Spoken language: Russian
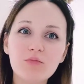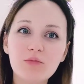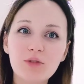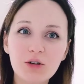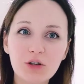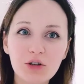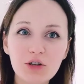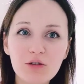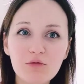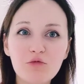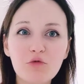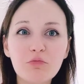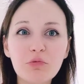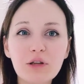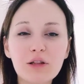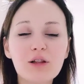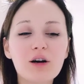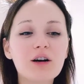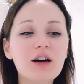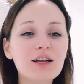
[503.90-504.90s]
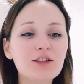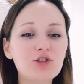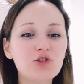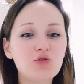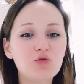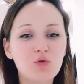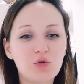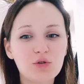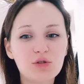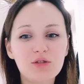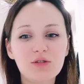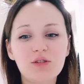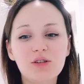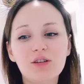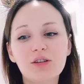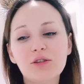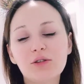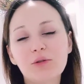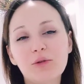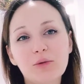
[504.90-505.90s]
э, к нему предлагать
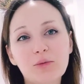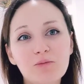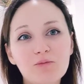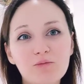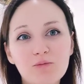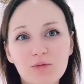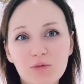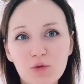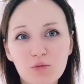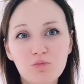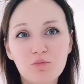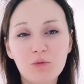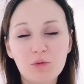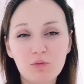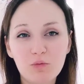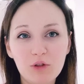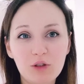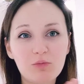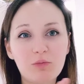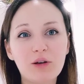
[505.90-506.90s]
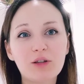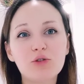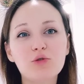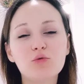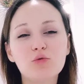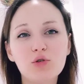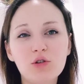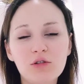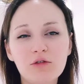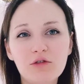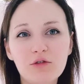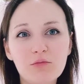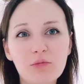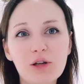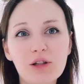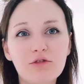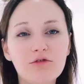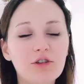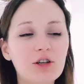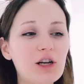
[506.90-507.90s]
тосты э, из подсушенного
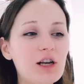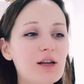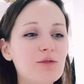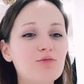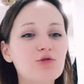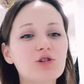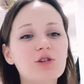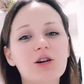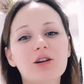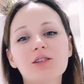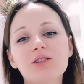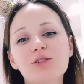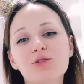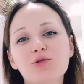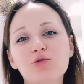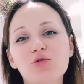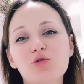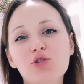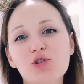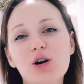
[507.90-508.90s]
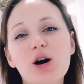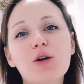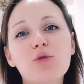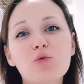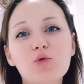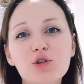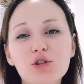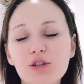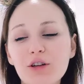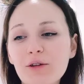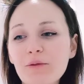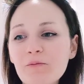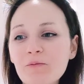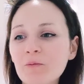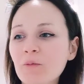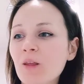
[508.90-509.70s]
белого хлебушка оказалась очень хорошей.